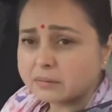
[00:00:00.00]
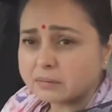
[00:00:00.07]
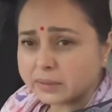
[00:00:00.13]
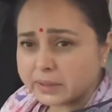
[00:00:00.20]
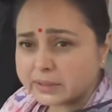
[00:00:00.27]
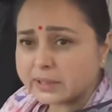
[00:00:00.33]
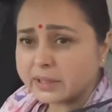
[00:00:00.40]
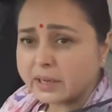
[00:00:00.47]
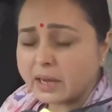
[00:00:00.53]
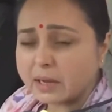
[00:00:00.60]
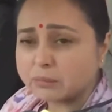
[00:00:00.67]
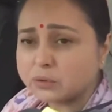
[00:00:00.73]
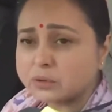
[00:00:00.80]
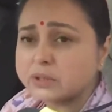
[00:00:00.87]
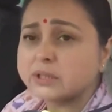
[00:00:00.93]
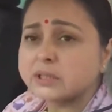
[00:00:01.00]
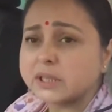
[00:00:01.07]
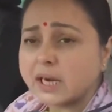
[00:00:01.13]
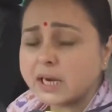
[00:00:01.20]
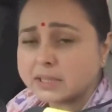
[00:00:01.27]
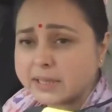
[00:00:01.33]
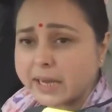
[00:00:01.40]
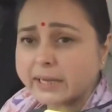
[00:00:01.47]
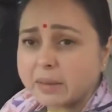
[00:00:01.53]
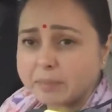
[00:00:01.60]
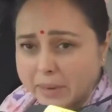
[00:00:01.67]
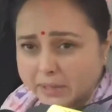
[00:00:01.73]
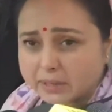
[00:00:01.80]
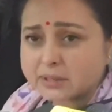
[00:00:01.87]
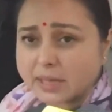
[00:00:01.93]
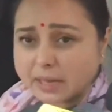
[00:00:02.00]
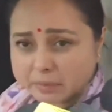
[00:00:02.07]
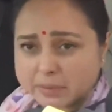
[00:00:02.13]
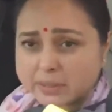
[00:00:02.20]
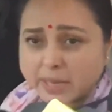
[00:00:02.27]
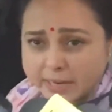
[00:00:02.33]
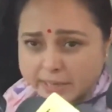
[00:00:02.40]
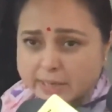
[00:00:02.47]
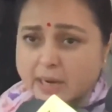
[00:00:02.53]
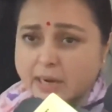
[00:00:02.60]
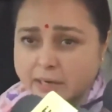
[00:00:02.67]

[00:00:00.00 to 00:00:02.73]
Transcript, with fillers: भेजे मोदी जी कहाँ जाएंगे पाकिस्तान बिरयानी